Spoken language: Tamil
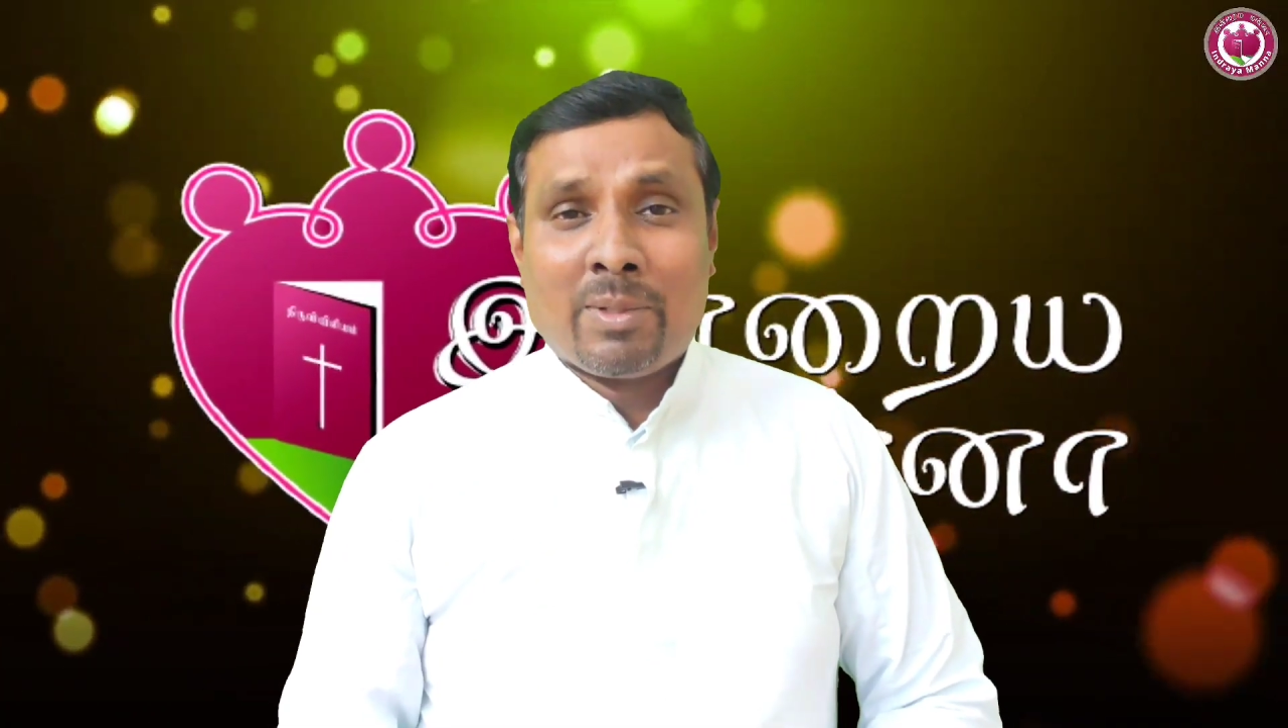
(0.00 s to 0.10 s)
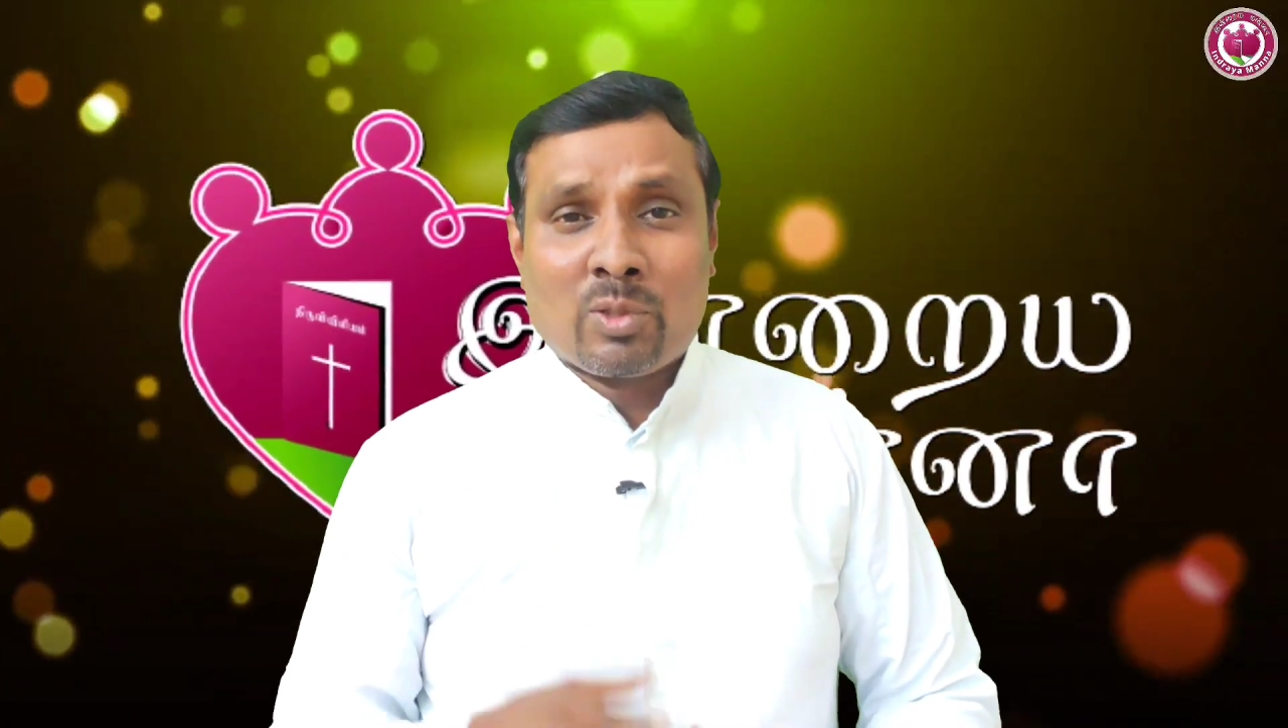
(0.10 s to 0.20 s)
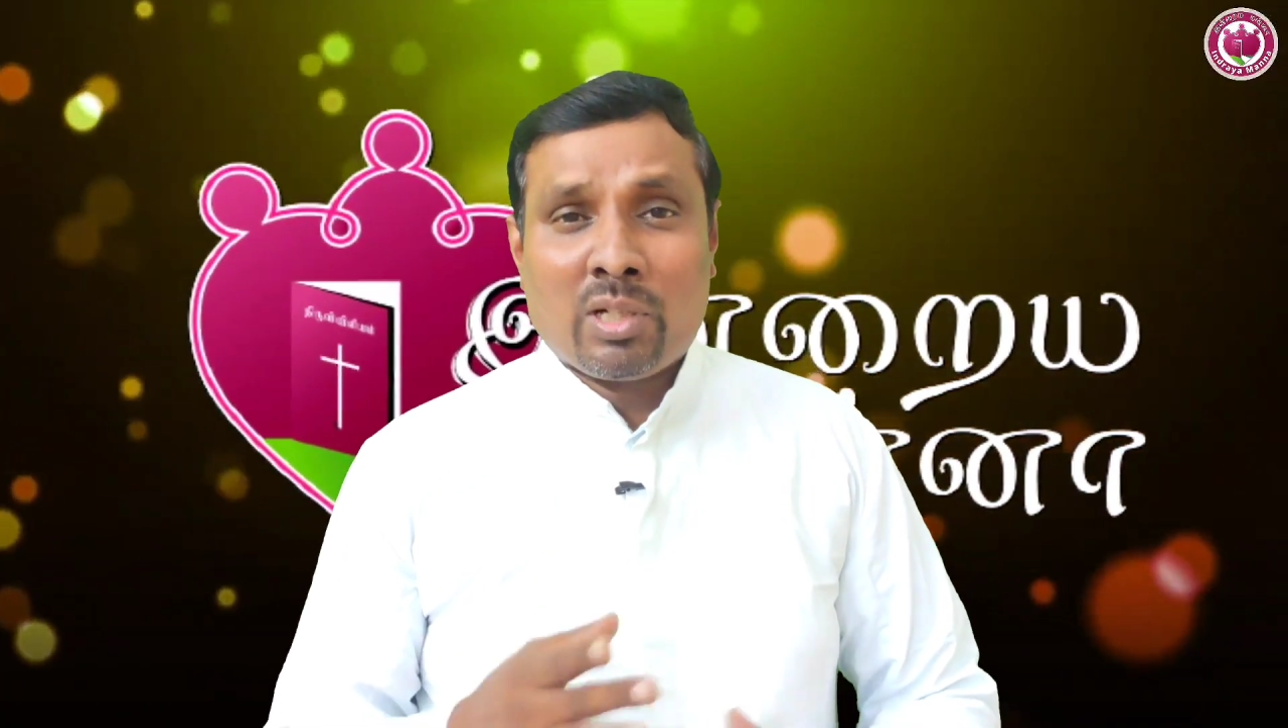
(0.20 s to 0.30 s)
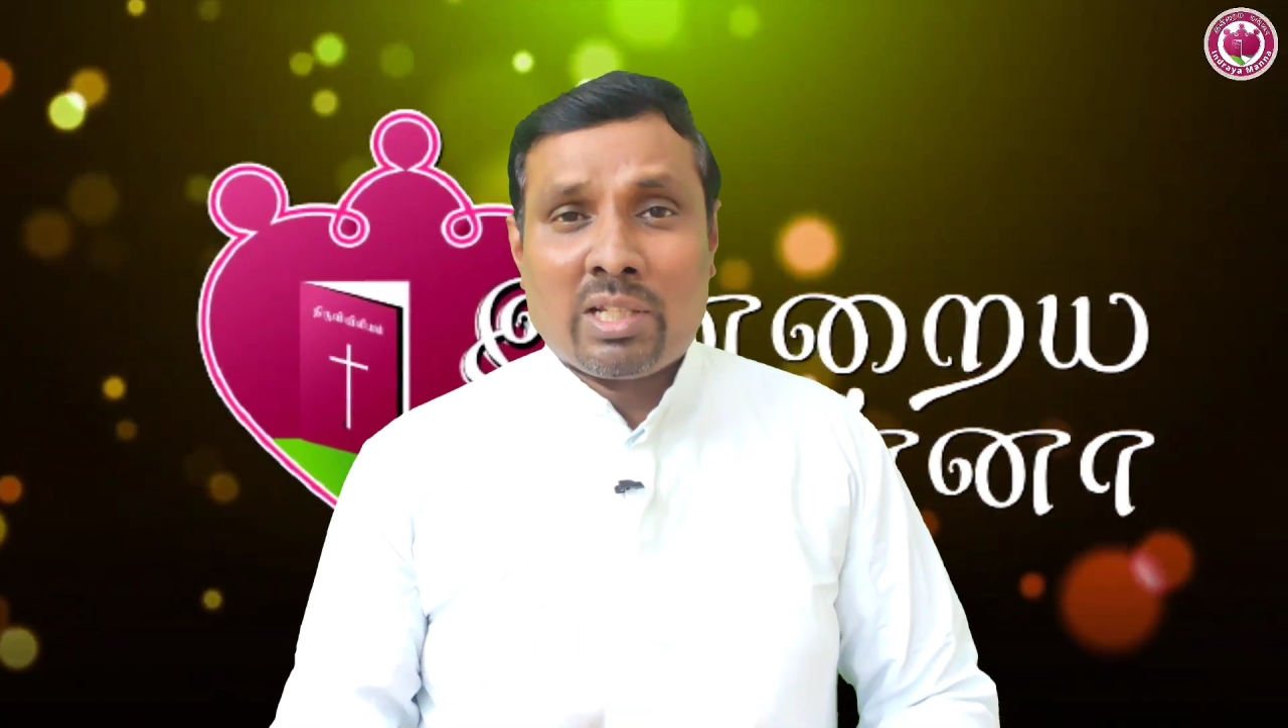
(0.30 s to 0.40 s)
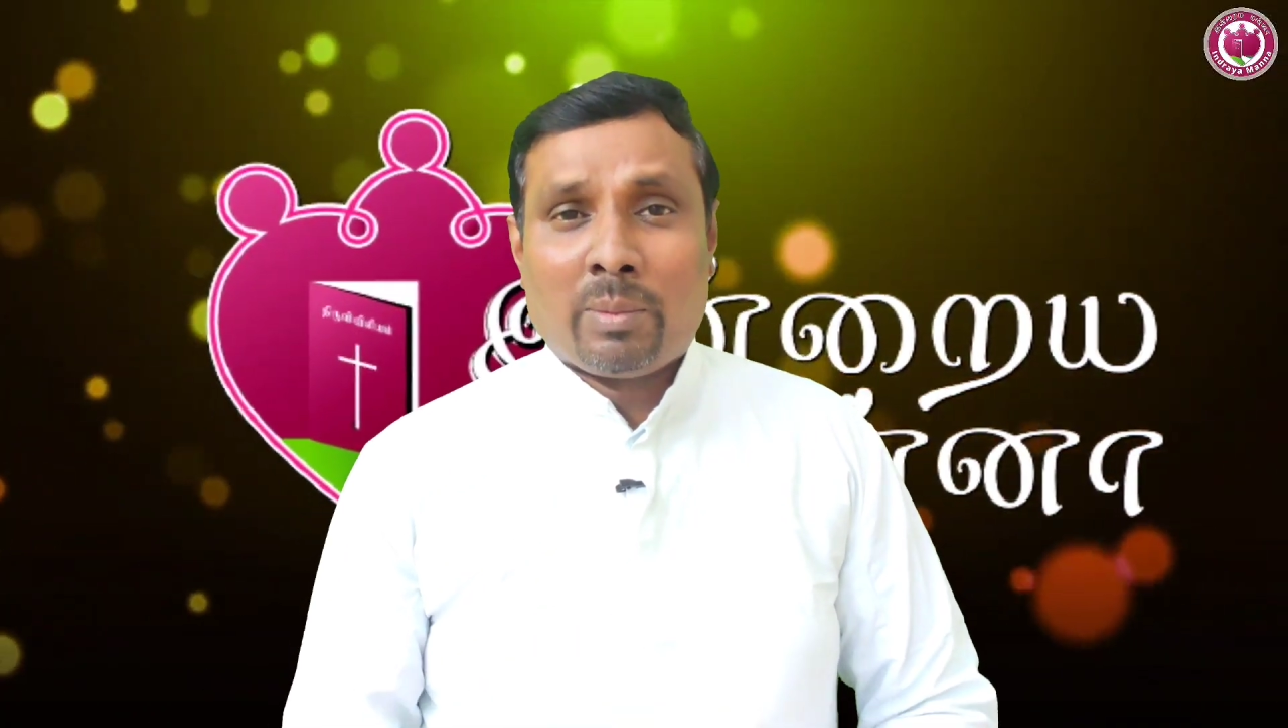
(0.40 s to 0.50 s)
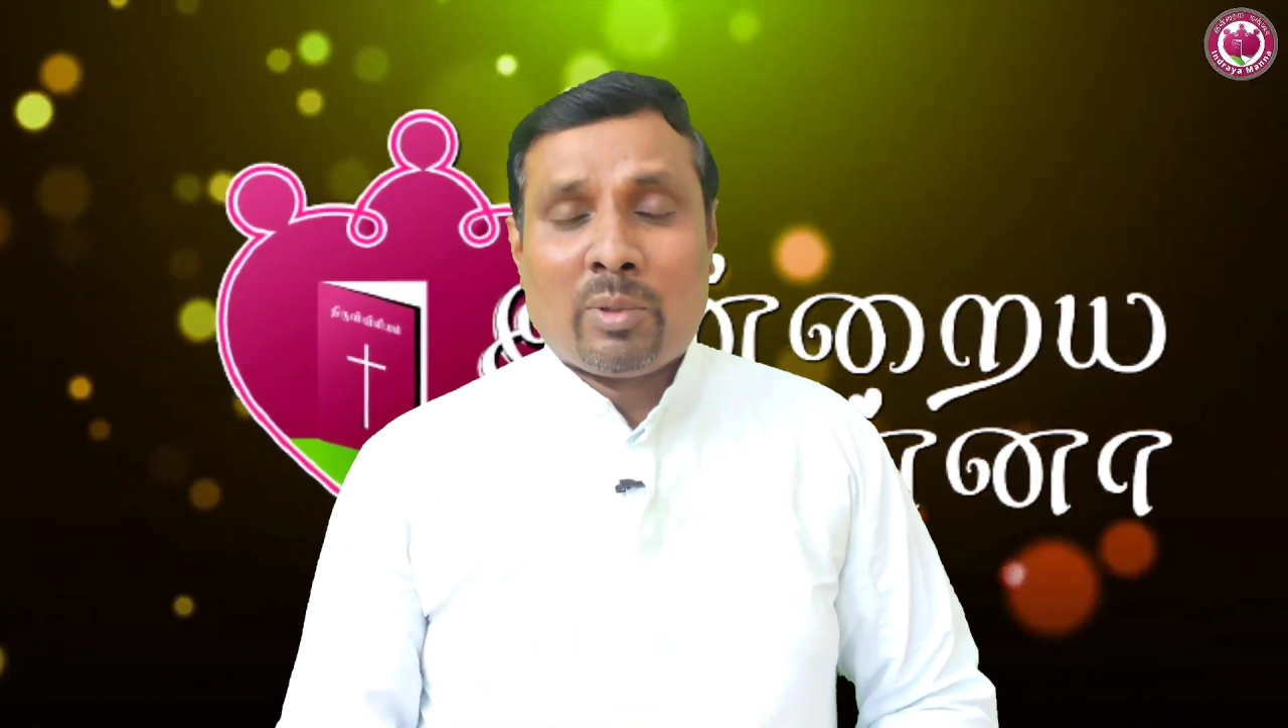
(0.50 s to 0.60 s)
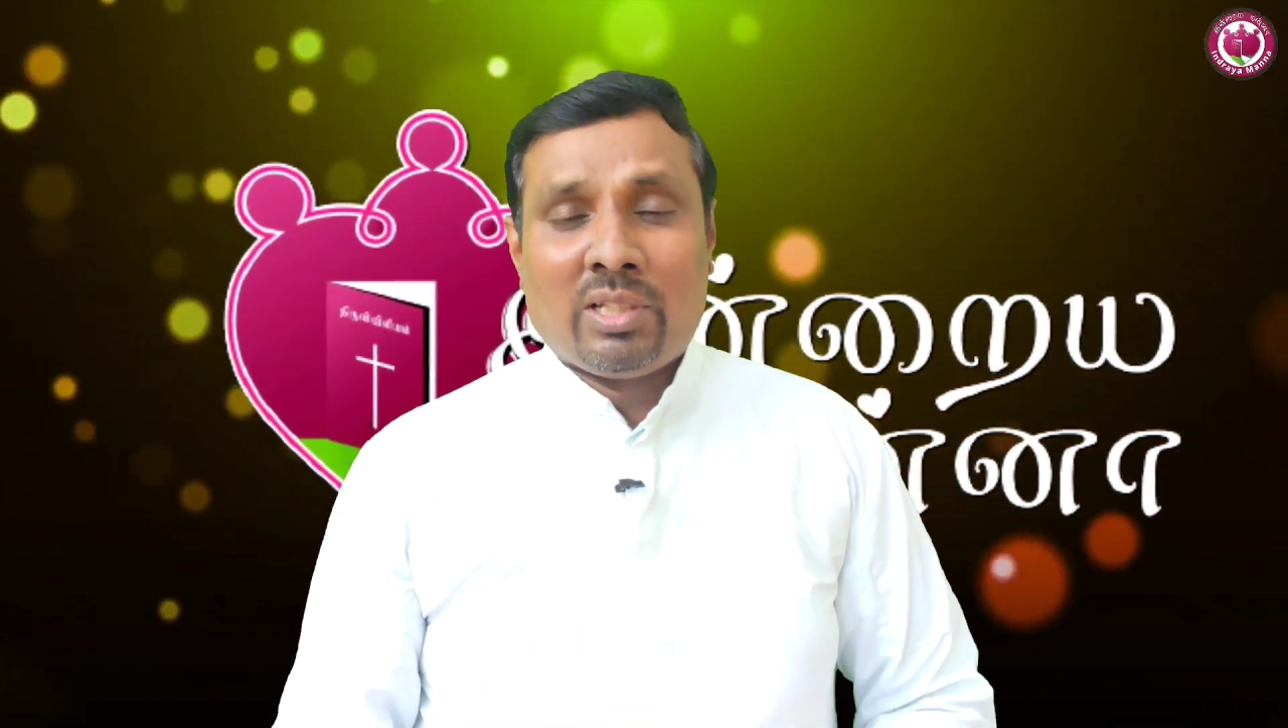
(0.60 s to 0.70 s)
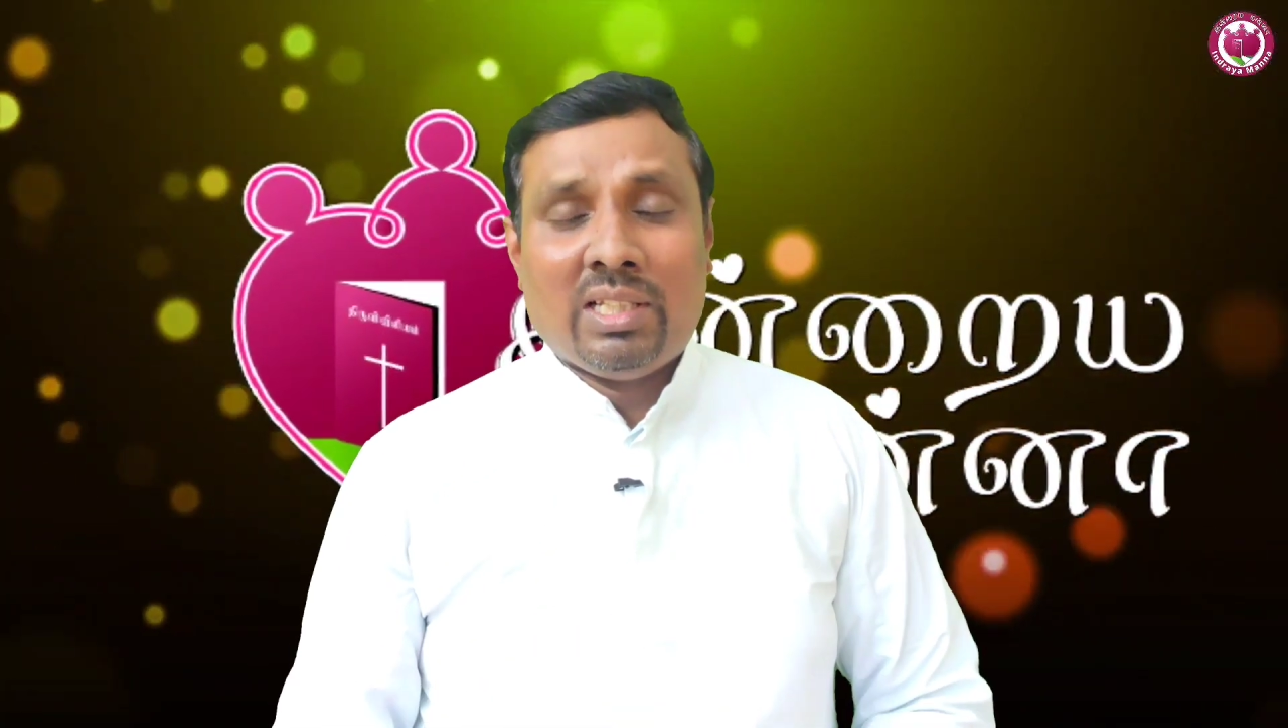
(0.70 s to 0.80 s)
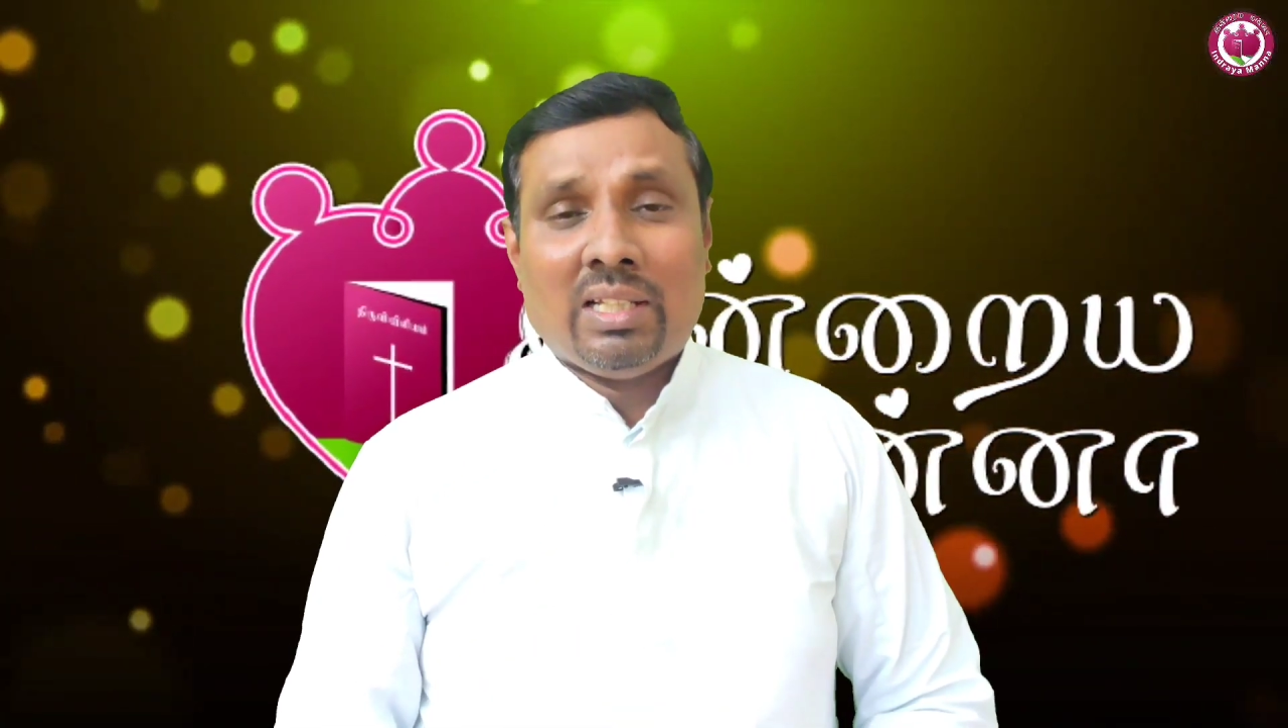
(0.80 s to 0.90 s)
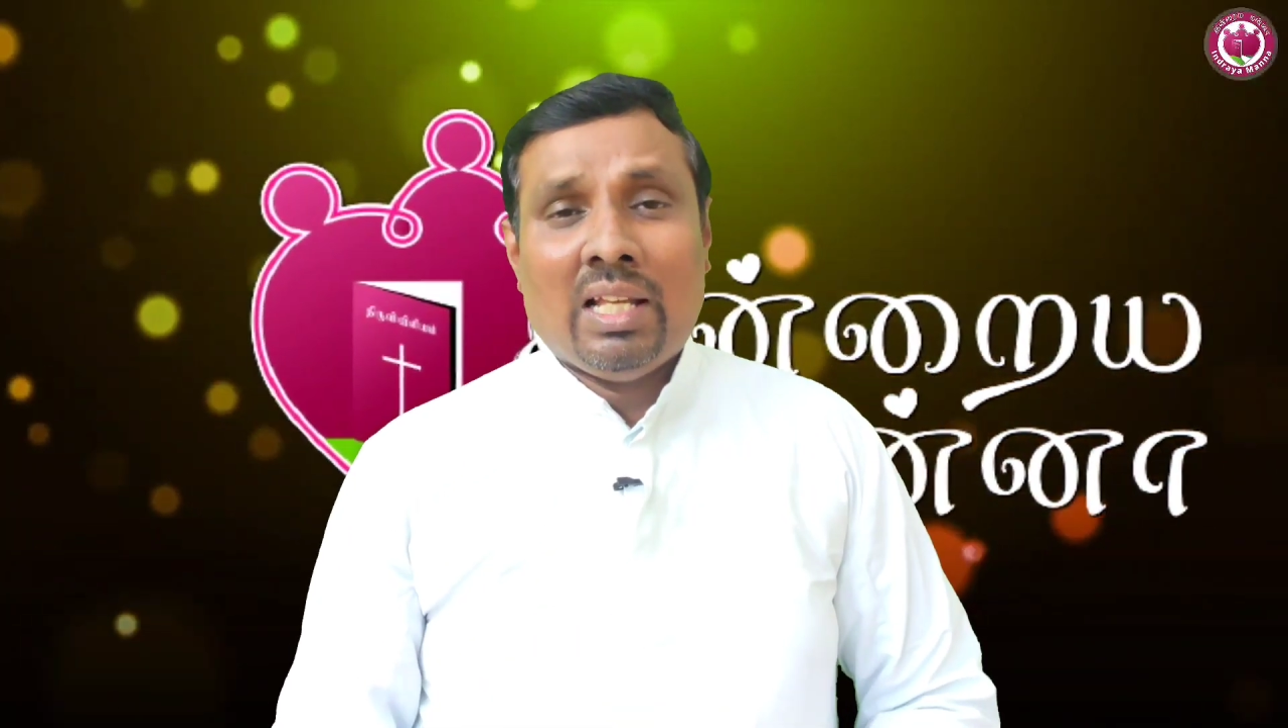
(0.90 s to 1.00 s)
அப்படின்னு சொல்லுகிற
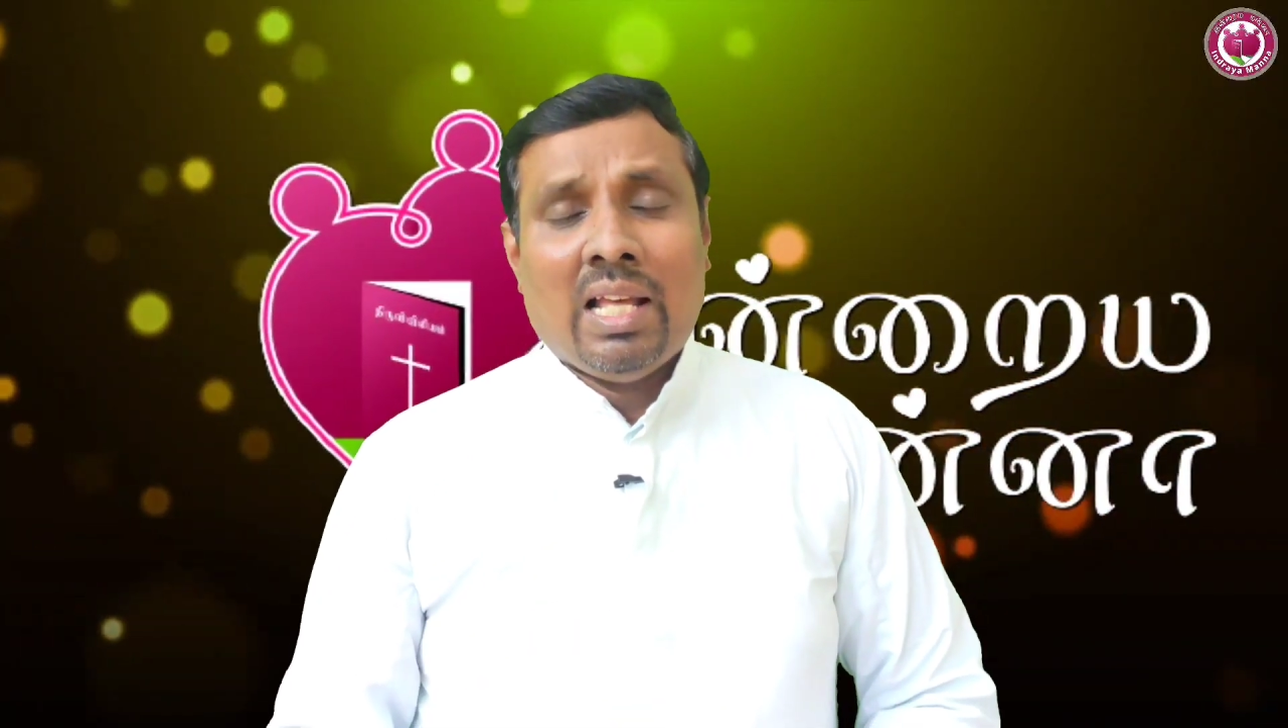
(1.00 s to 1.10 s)
பொழுது